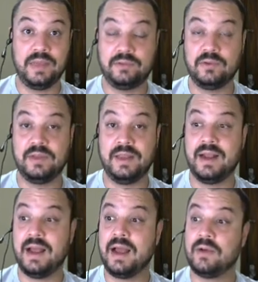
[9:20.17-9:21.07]
da
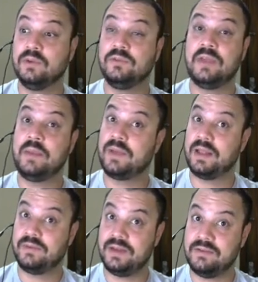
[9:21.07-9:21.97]
torneira A, quanto tempo que
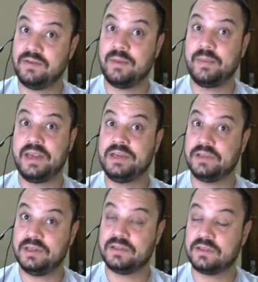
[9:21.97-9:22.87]
ela vai levar para
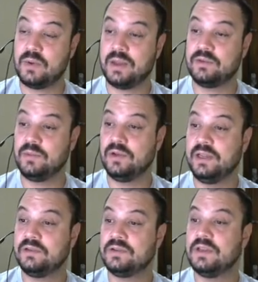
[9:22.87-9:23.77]
encher esses 4 mil
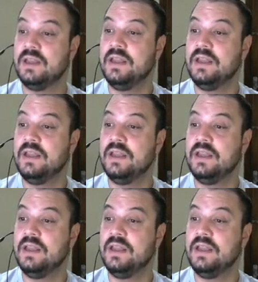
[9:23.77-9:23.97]
litros.